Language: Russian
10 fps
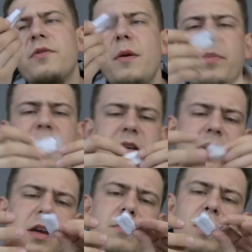в
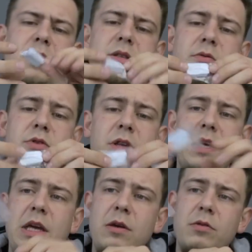комплекте имеются вот
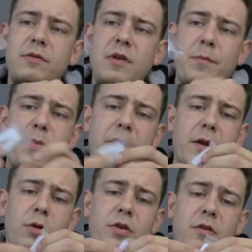такие вот две
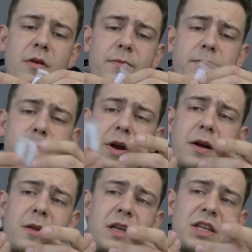поролоновые
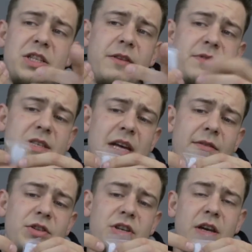прокладочки,
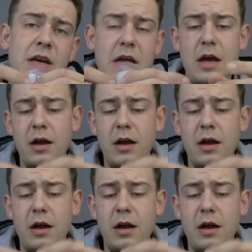вставочки,